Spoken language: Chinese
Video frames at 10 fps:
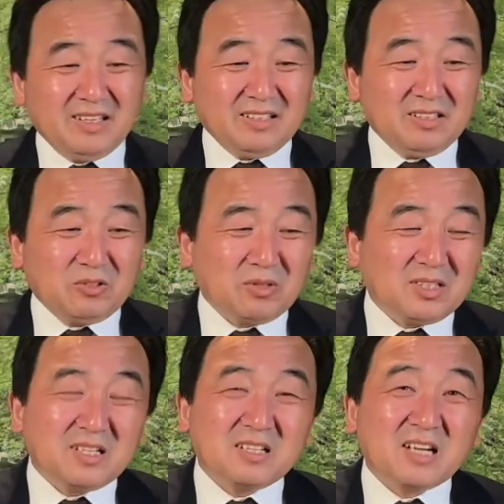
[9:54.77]
你说
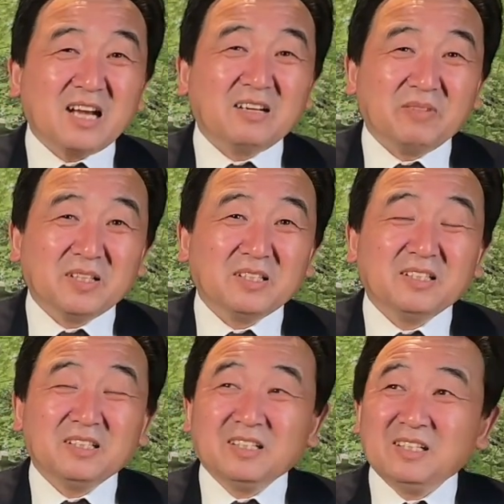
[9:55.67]
这干什么
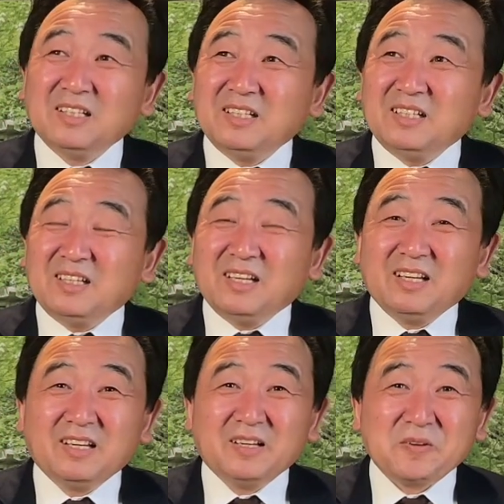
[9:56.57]

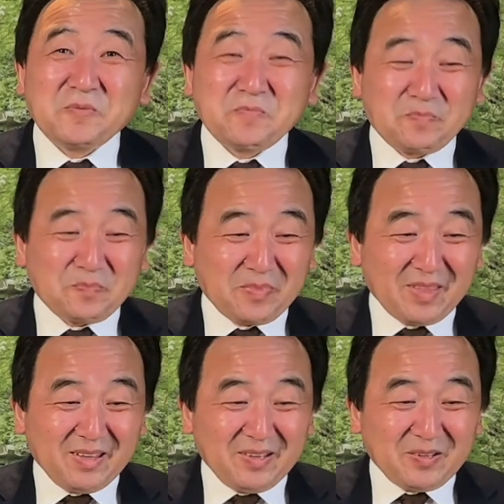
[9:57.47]

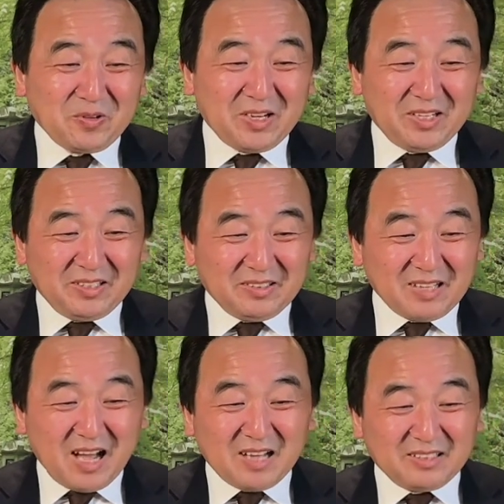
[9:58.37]
呀？所以
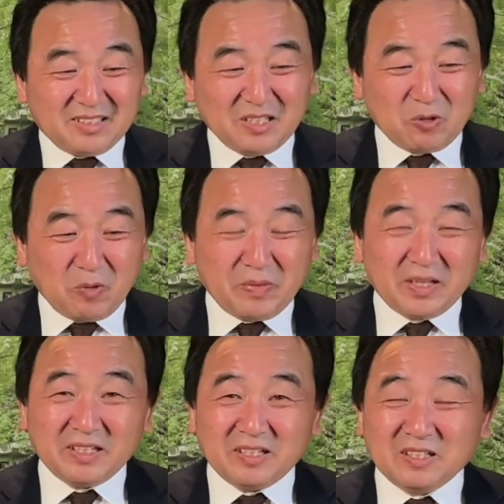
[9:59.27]
那结果被
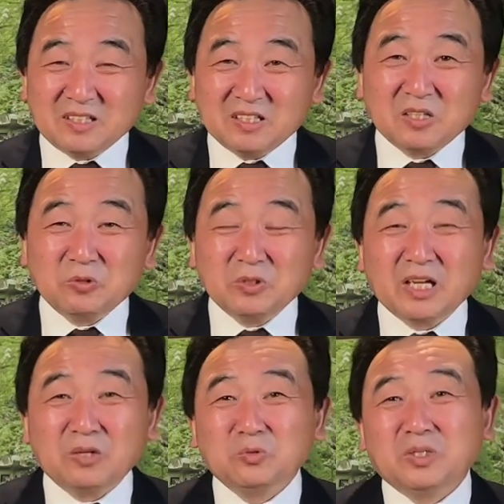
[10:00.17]
这个科克伦
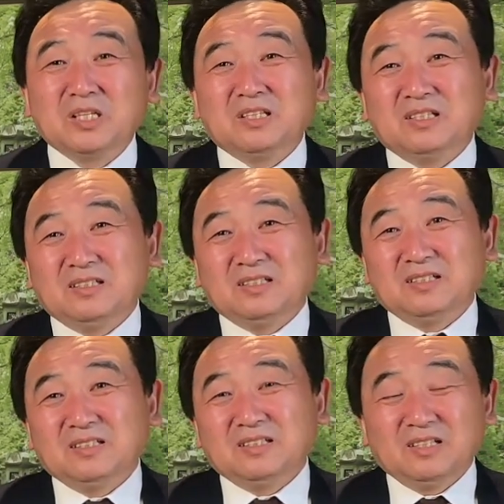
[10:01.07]
给录音了，
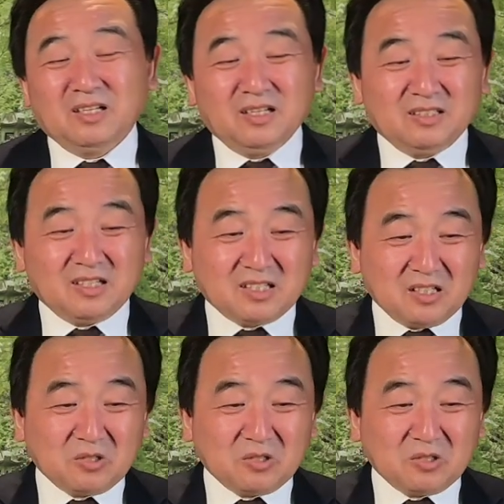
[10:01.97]
那科克